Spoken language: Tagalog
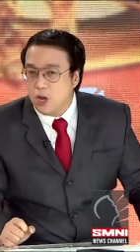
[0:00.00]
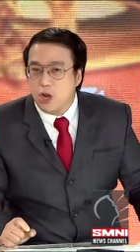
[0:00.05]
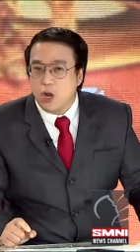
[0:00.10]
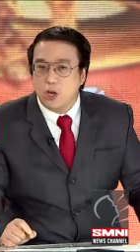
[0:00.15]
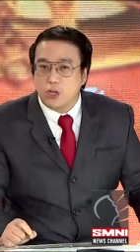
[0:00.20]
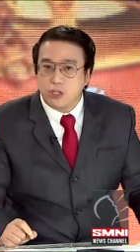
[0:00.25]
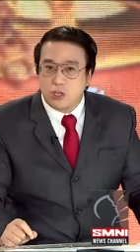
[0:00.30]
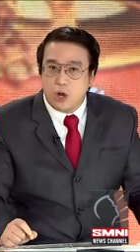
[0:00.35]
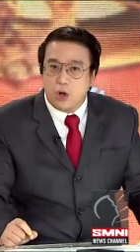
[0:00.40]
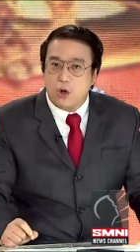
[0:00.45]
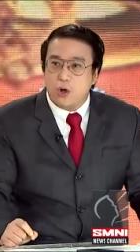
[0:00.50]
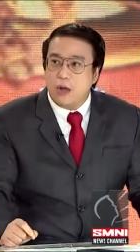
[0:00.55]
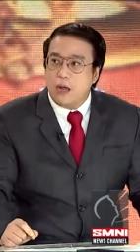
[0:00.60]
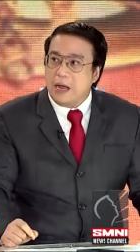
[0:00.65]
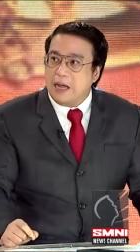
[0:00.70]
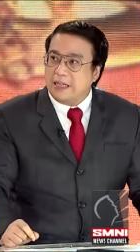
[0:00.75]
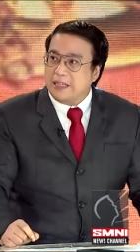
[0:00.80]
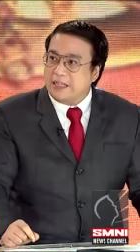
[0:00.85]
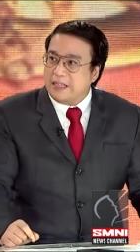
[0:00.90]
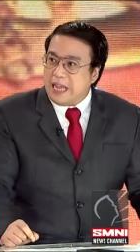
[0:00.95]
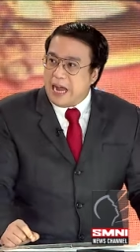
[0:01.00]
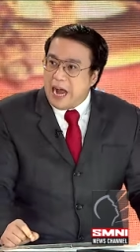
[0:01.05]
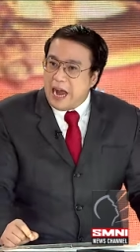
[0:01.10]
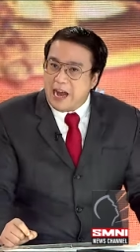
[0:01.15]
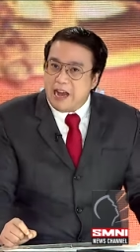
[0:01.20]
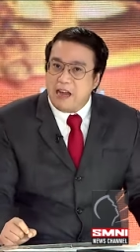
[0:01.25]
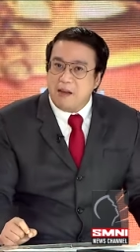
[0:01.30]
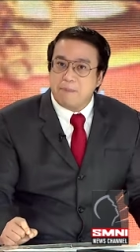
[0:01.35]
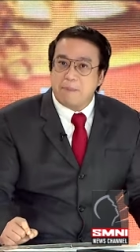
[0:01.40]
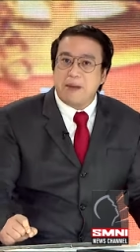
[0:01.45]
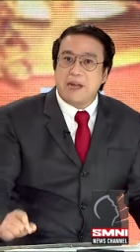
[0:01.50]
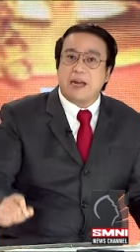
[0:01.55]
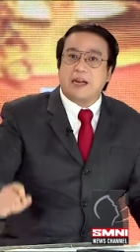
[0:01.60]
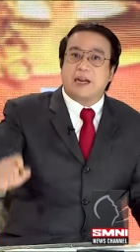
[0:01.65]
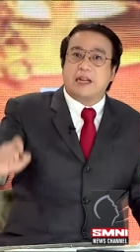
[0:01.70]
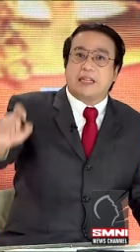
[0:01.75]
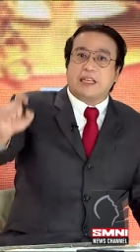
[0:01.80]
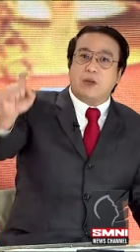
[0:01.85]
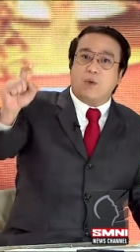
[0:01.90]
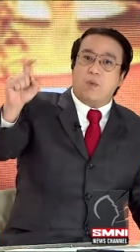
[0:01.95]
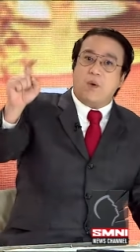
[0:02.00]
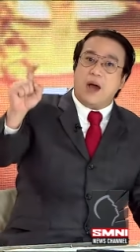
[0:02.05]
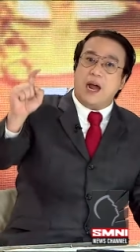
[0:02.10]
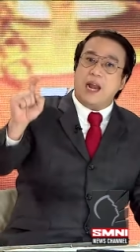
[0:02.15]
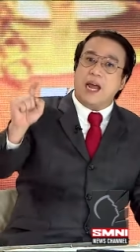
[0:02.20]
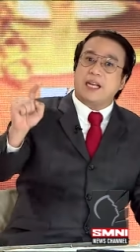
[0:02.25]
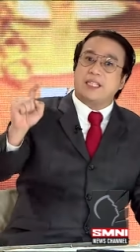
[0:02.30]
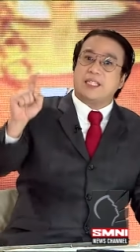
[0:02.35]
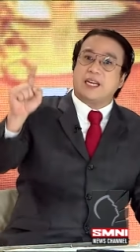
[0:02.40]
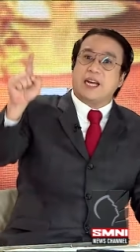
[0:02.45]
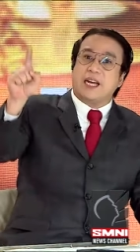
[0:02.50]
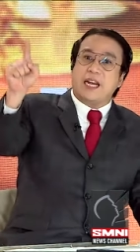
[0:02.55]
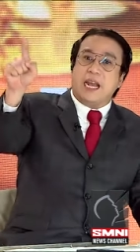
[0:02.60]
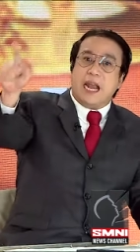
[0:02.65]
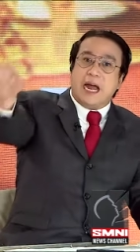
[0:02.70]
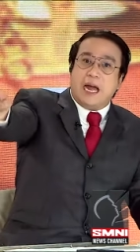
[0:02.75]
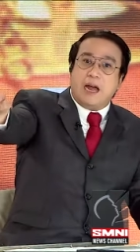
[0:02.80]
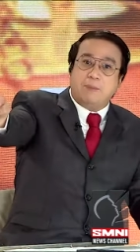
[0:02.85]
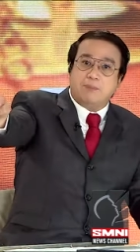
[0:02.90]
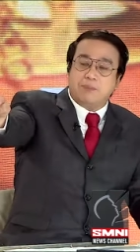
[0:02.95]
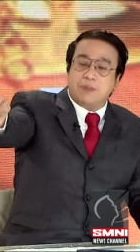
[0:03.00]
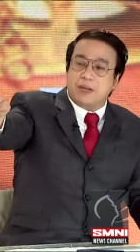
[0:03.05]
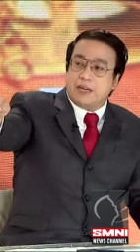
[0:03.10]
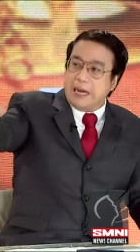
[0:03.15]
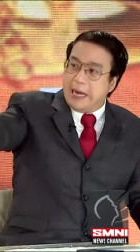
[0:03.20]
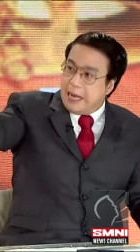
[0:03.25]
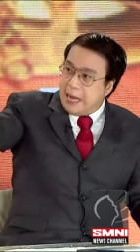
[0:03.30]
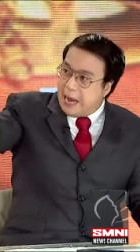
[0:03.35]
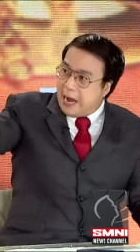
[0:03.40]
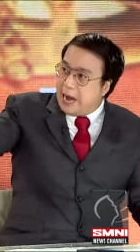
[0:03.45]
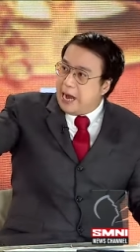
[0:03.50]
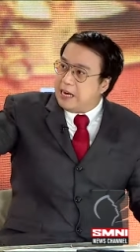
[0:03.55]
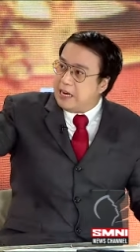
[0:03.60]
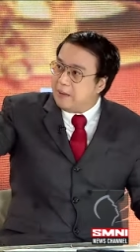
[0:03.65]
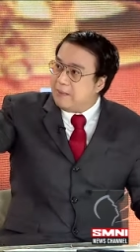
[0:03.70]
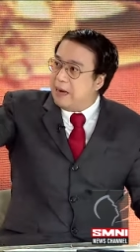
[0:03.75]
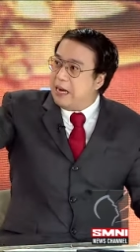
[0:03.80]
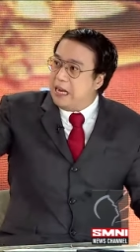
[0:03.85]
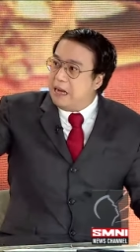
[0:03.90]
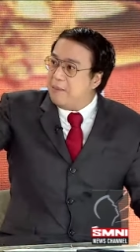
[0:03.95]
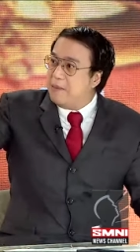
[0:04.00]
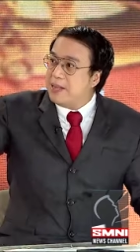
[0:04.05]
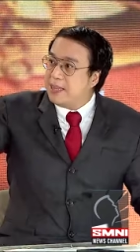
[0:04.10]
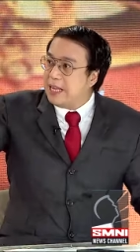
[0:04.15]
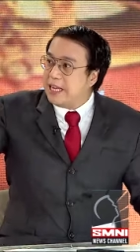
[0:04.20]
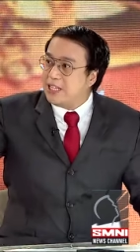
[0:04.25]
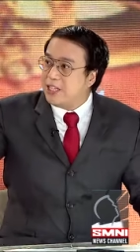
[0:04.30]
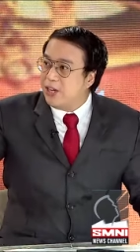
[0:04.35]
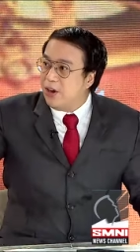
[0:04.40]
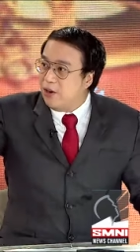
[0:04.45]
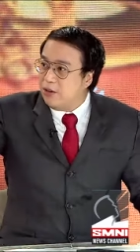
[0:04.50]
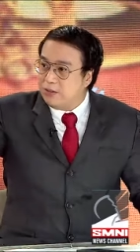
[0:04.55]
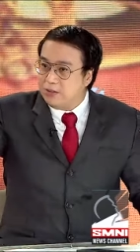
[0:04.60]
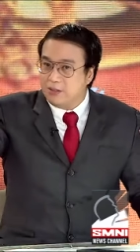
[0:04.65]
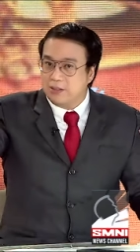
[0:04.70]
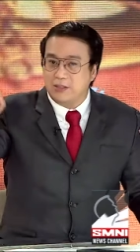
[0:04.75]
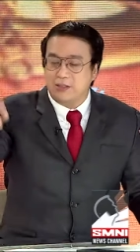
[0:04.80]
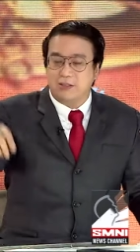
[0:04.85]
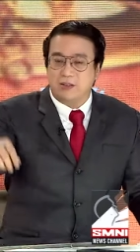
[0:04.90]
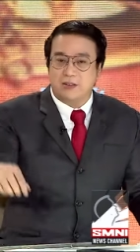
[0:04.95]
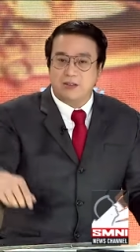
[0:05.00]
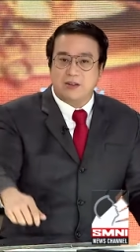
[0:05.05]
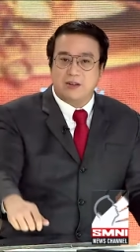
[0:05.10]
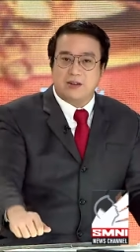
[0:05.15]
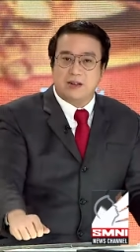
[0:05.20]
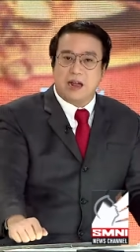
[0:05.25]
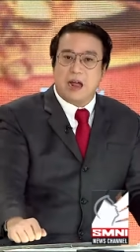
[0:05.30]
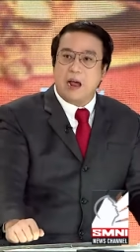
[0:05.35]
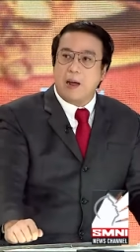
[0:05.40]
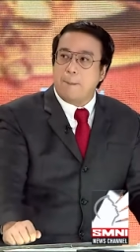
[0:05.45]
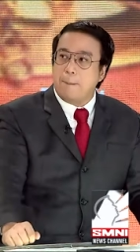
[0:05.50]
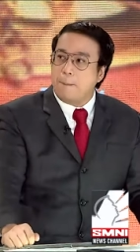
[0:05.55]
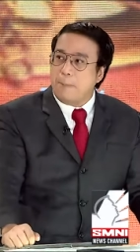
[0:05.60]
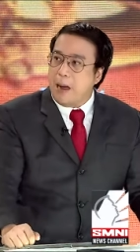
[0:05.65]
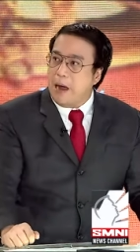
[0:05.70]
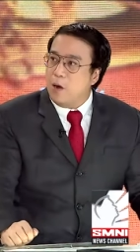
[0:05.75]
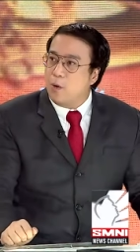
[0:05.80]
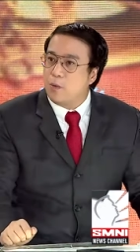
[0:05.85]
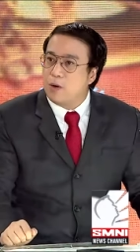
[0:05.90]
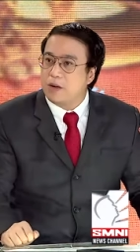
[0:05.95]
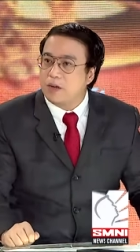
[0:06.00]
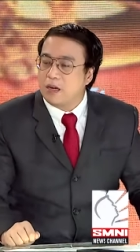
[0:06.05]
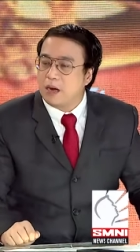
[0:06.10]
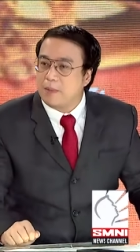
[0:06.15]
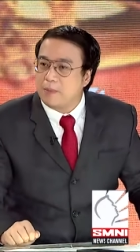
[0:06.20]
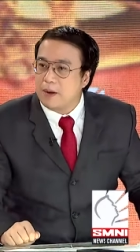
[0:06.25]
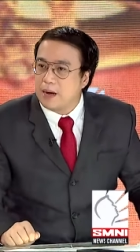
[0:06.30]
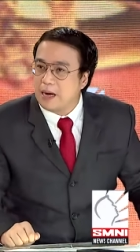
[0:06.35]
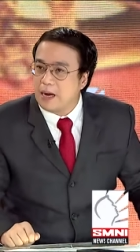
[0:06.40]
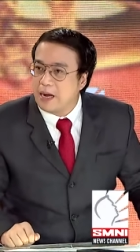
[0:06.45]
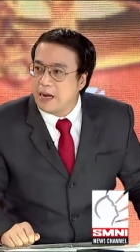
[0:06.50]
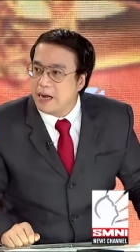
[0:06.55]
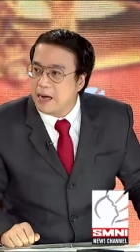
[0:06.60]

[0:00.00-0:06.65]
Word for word: So, dahil pinagkatiwala sa kanila, kailangan na may limitasyon ang power ng mga